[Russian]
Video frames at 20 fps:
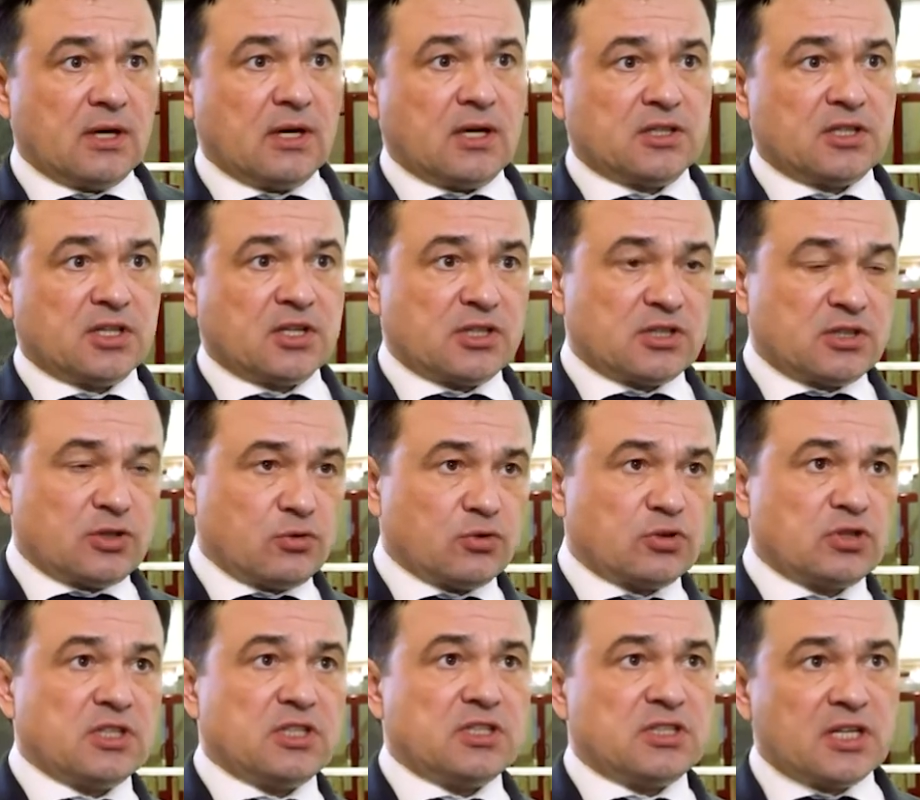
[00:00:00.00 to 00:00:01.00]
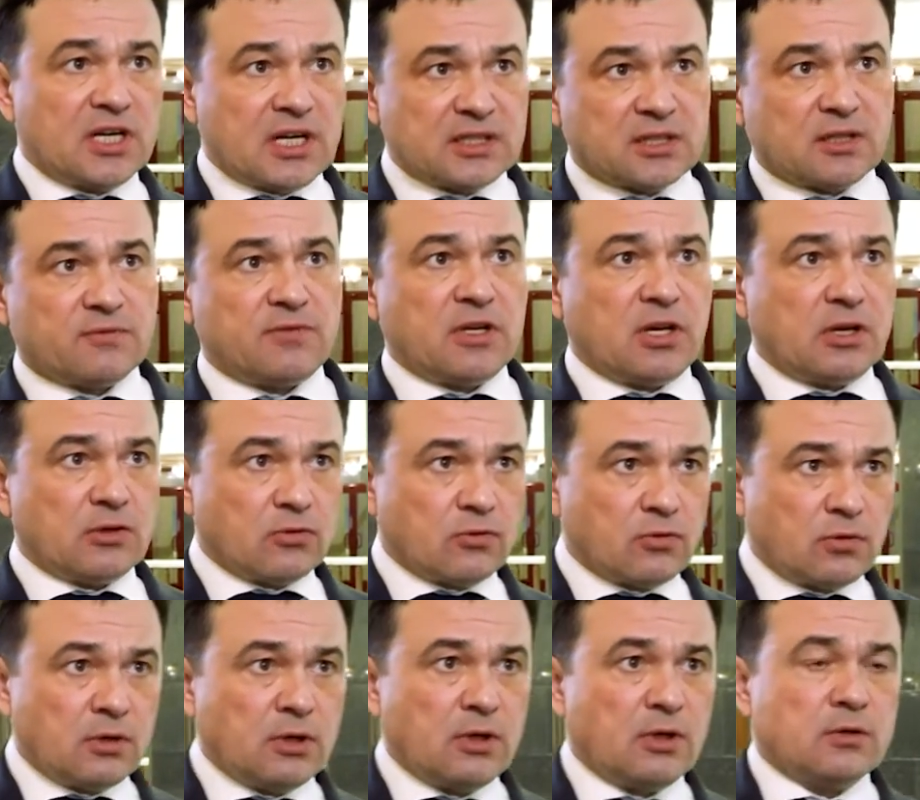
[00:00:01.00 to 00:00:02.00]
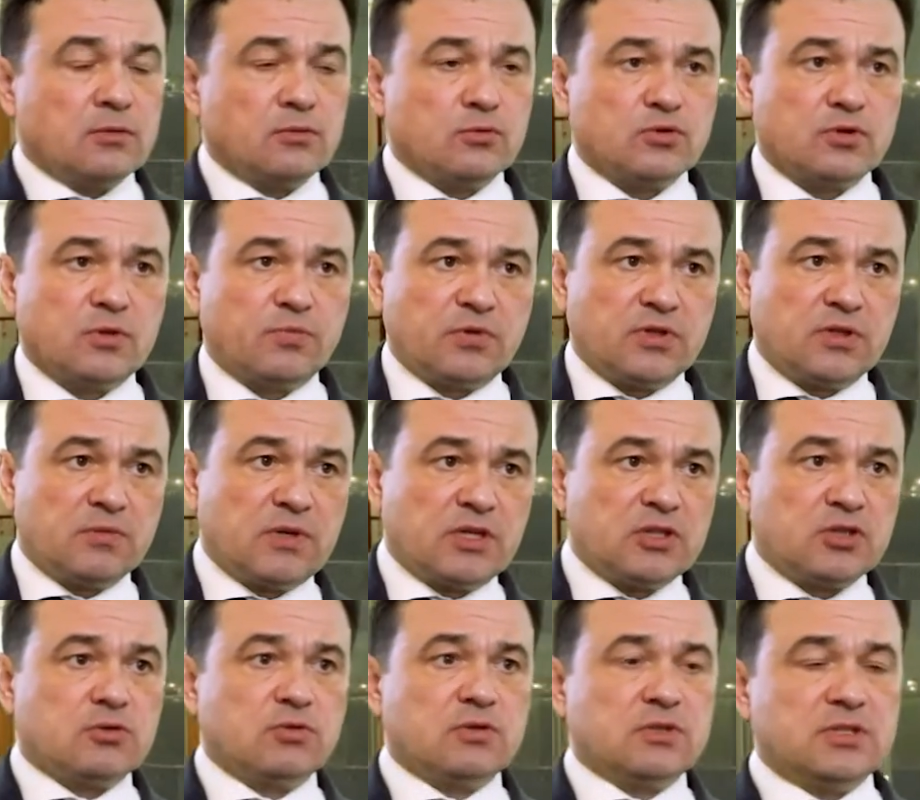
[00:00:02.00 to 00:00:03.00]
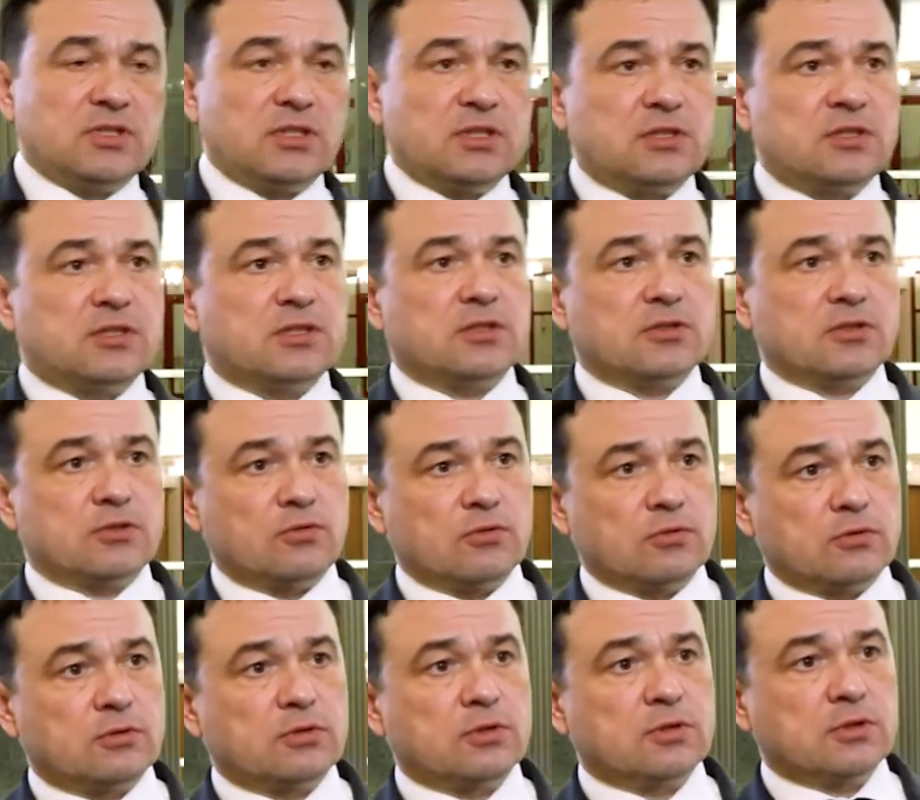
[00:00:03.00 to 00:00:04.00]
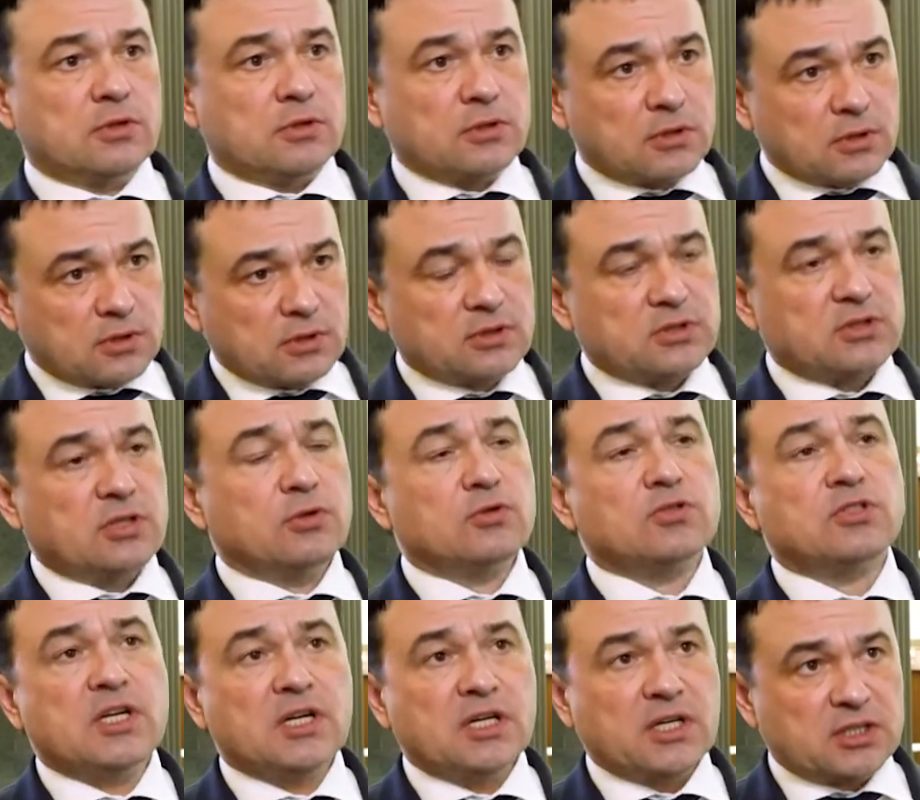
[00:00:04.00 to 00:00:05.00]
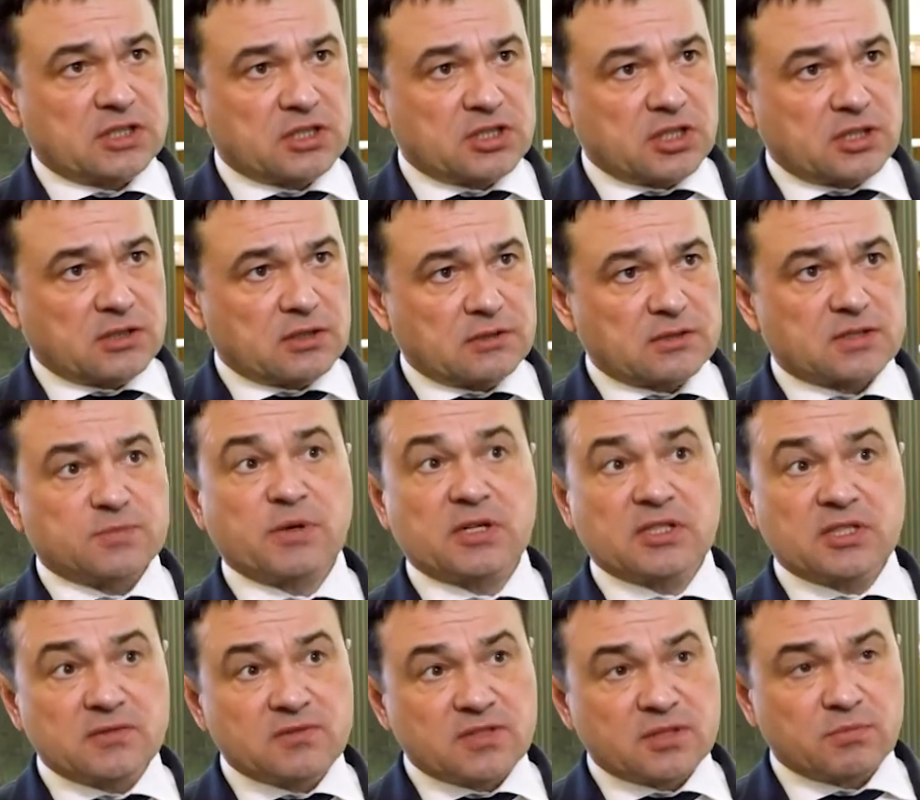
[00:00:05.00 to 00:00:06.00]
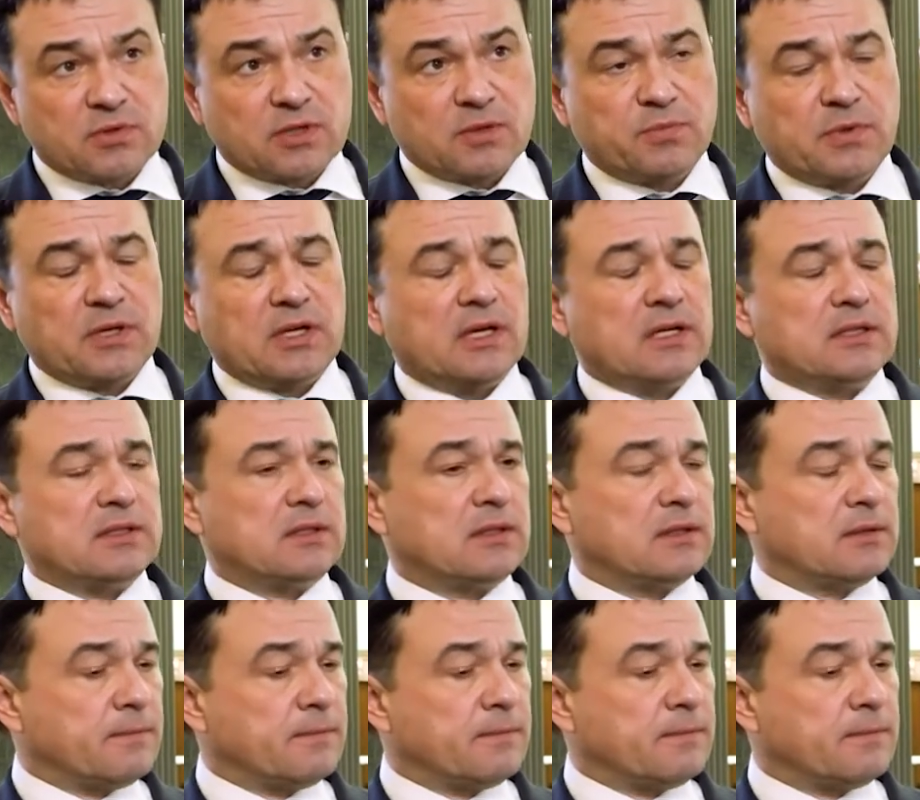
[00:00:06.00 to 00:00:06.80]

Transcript: Это коснется и театров, и кино. Нужно понимать, что здесь э, ждет серьезное ограничение спортивных мероприятий.